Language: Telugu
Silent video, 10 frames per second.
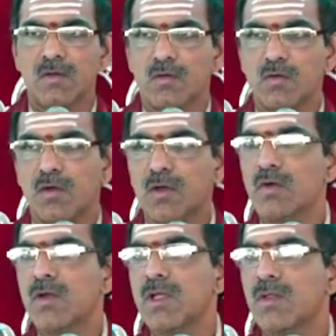
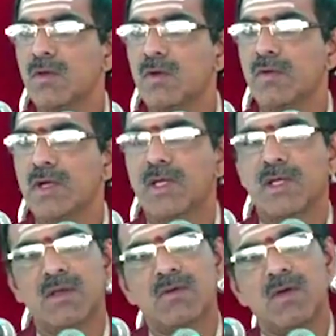సుఖయోగీంద్రుడు వంటి
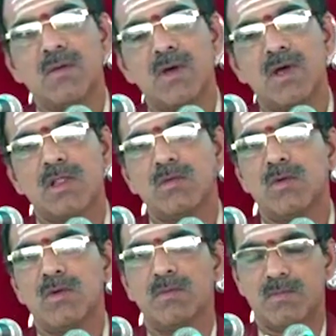ఒక మహాత్ముడు